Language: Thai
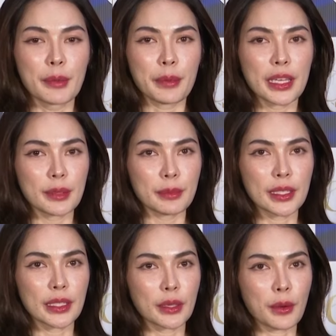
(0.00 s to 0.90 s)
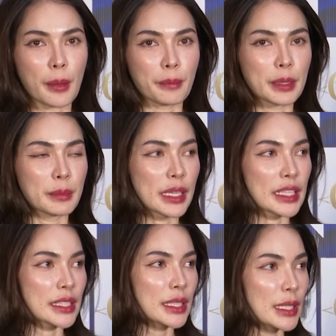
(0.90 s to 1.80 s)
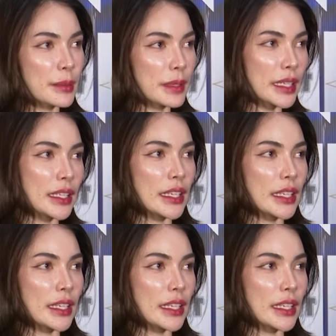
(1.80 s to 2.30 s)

ไม่ได้มีความเป็นมืออาชีพใน